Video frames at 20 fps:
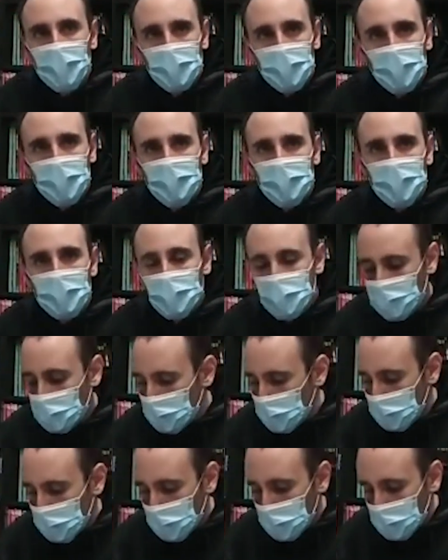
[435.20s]
nel senso
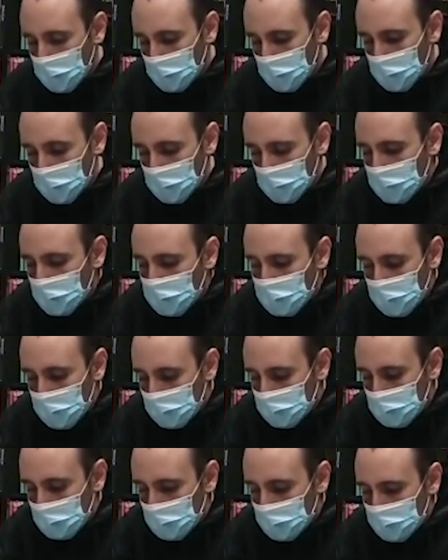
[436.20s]
che
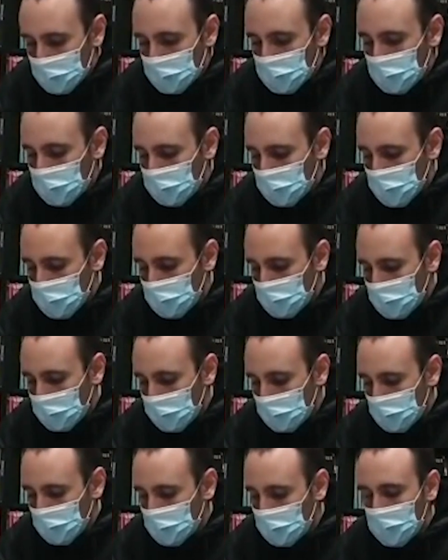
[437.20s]
durante il lockdown io facevo i
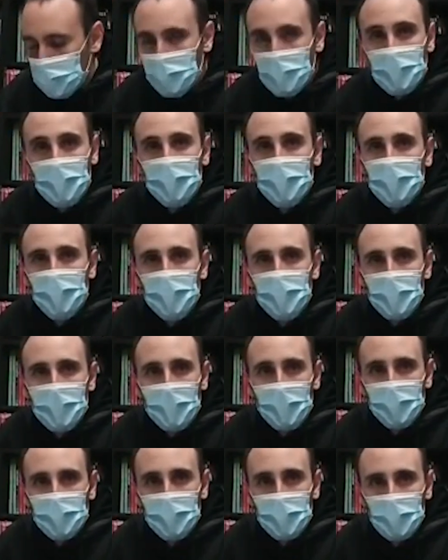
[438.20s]
cartoni animati per
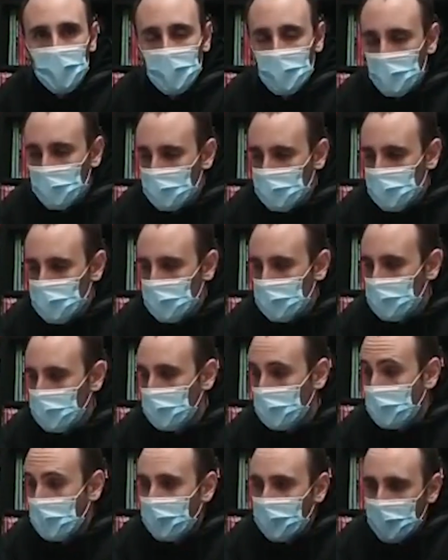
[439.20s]
propaganda, mm-hmm.
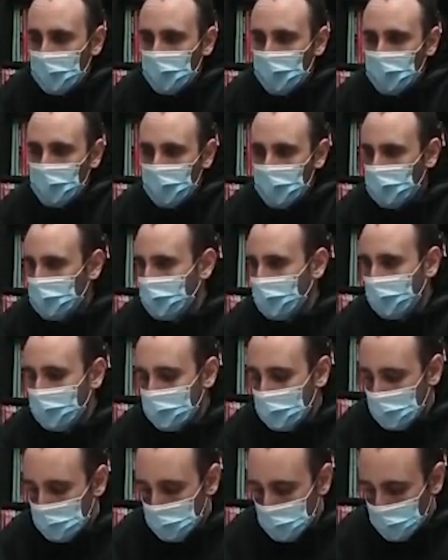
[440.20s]
avrei dovuto usare il
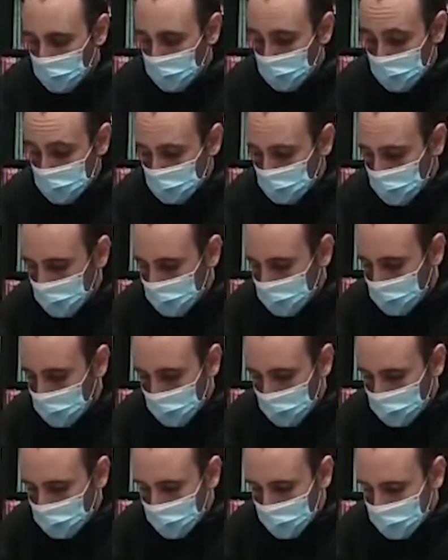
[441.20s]
tempo per fare questo libro,
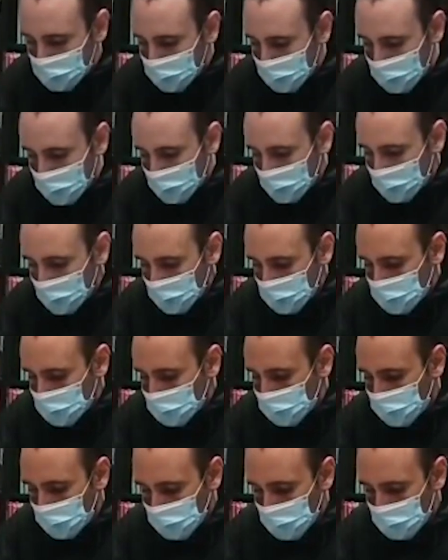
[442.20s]
ma in verità non
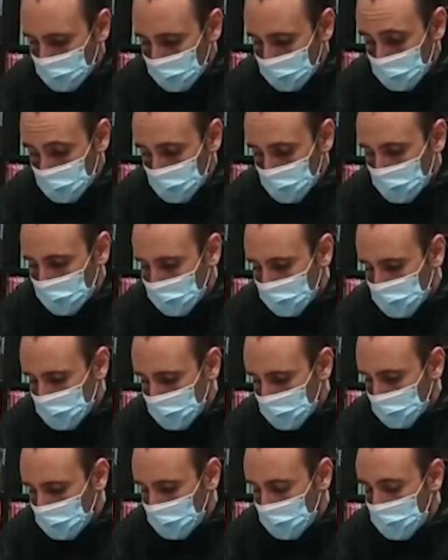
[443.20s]
ho fatto manco una
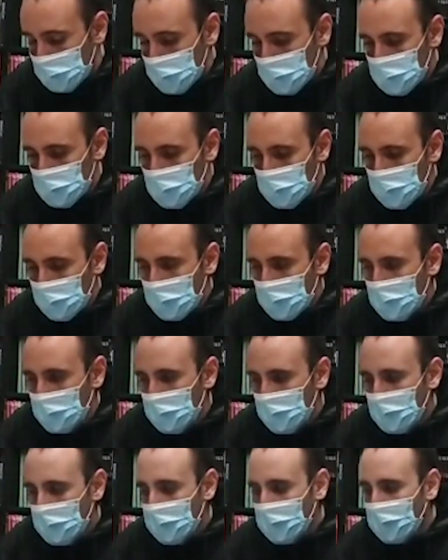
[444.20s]
pagina in quel periodo lì.
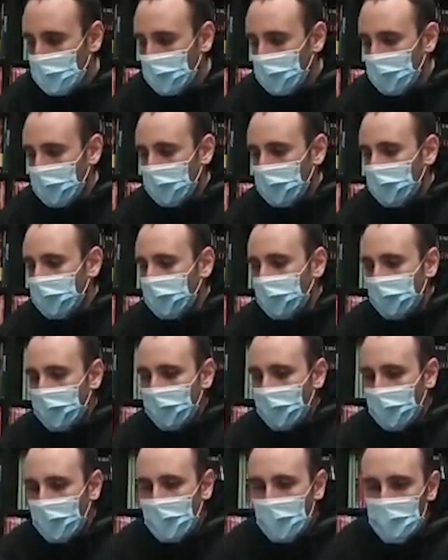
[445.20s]

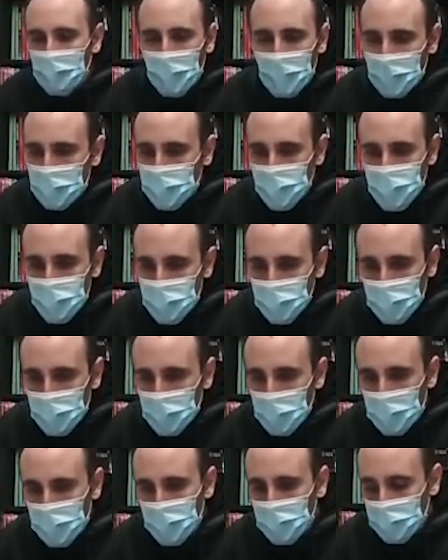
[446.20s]
E a maggio
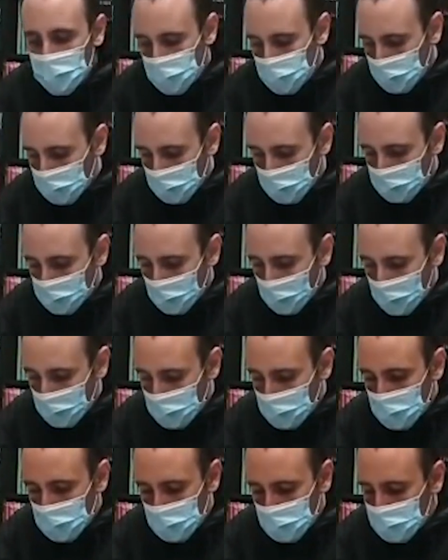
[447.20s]
ho cominciato a
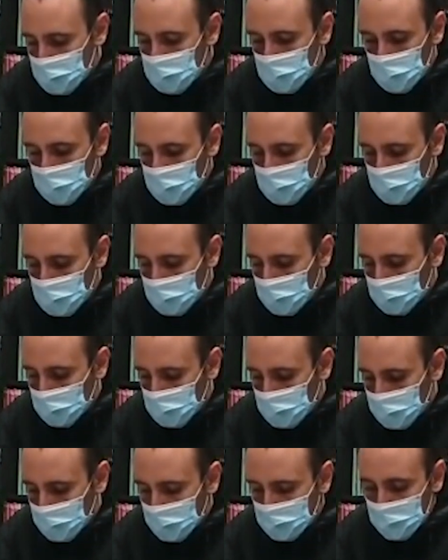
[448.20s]
farlo, mi sono chiuso
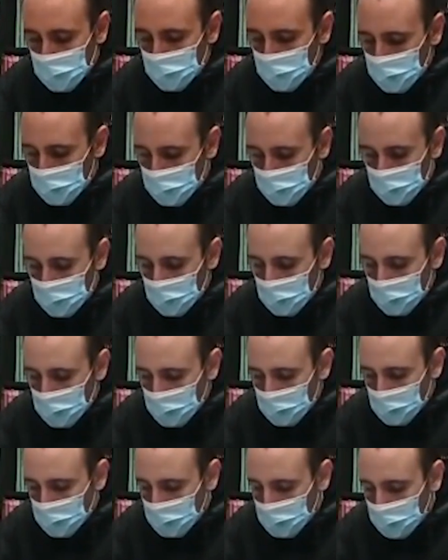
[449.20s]
dentro casa appena si
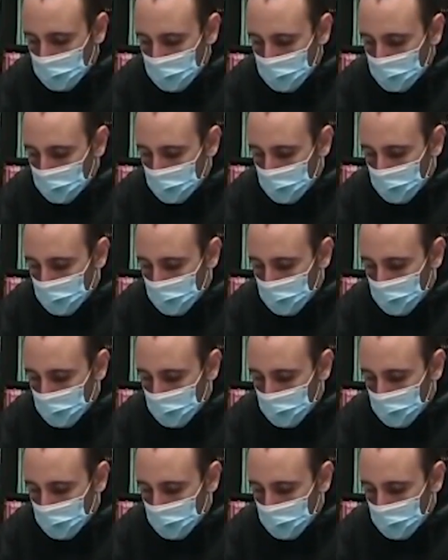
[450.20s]
è